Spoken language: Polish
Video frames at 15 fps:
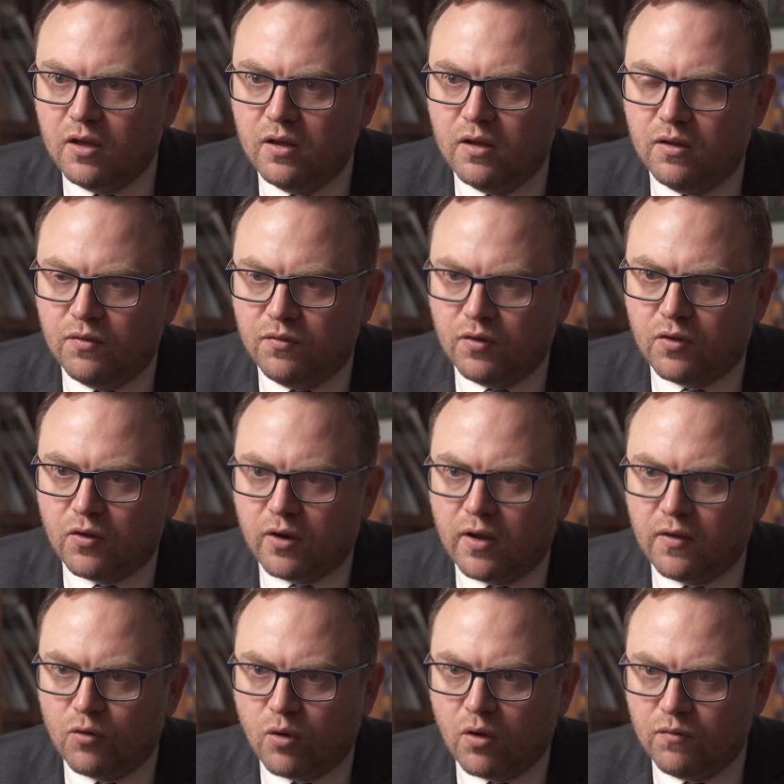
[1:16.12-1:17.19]
Y, Wiktora
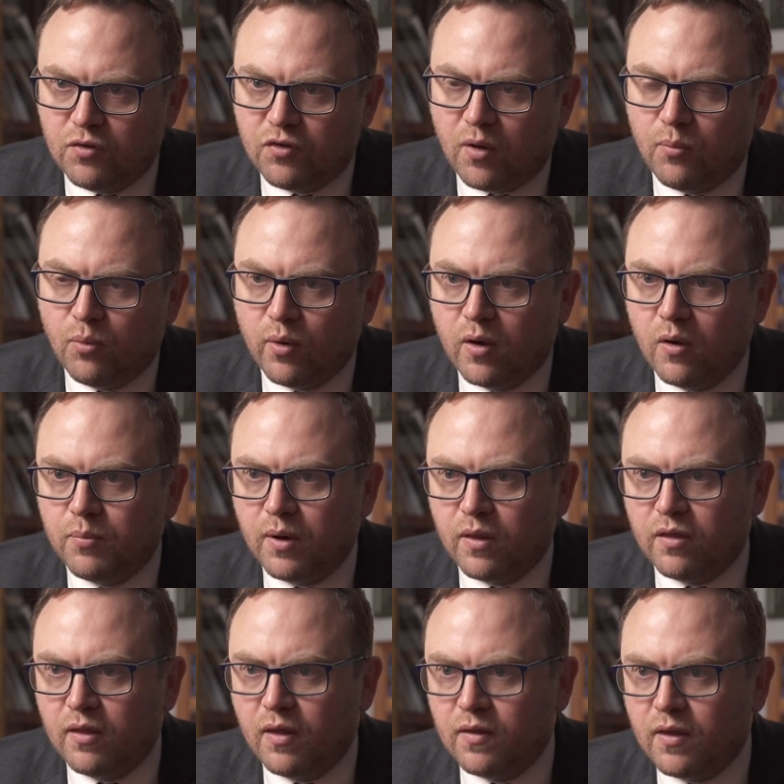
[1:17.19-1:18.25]
Janukowycza, byłego
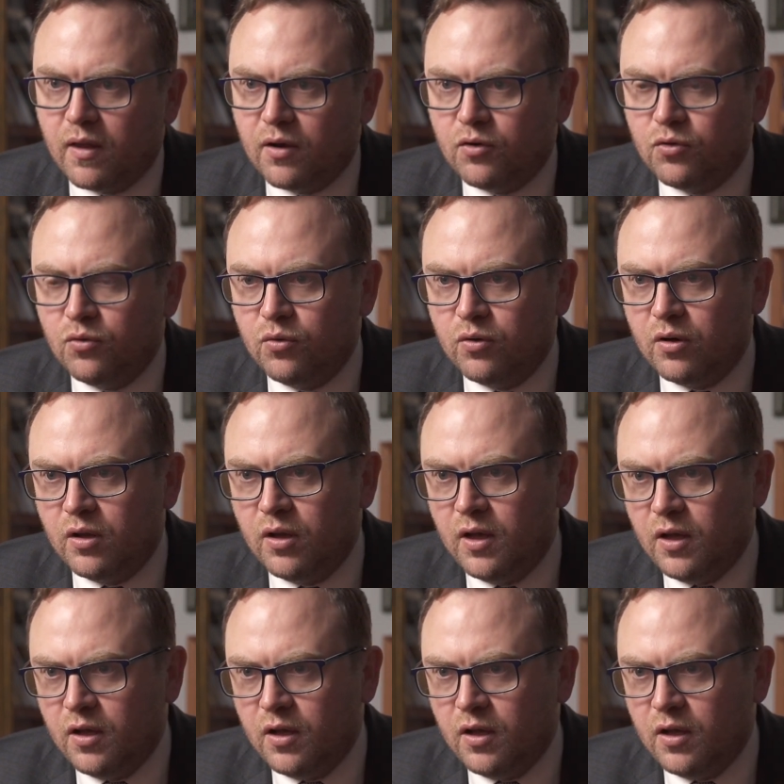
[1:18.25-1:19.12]
prezydenta, który